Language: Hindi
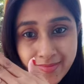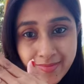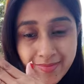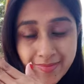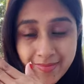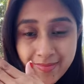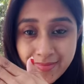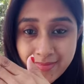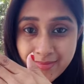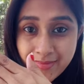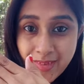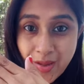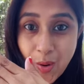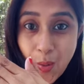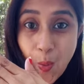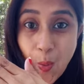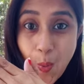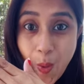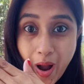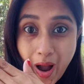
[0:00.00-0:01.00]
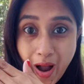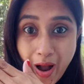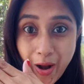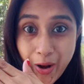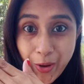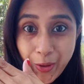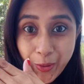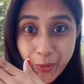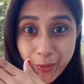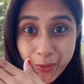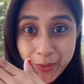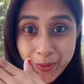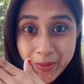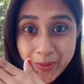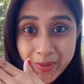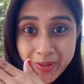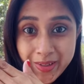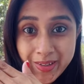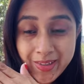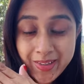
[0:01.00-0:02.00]
है और मसाज करने के बाद जब
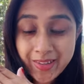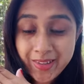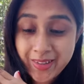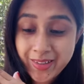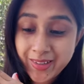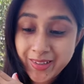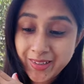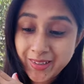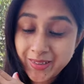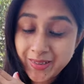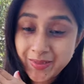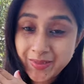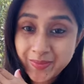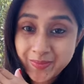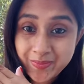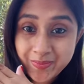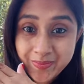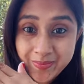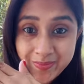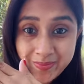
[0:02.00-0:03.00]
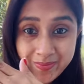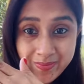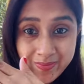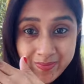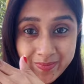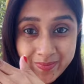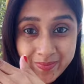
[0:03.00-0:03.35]
आप देखेंगे ना धोने के बाद अपने हाथों में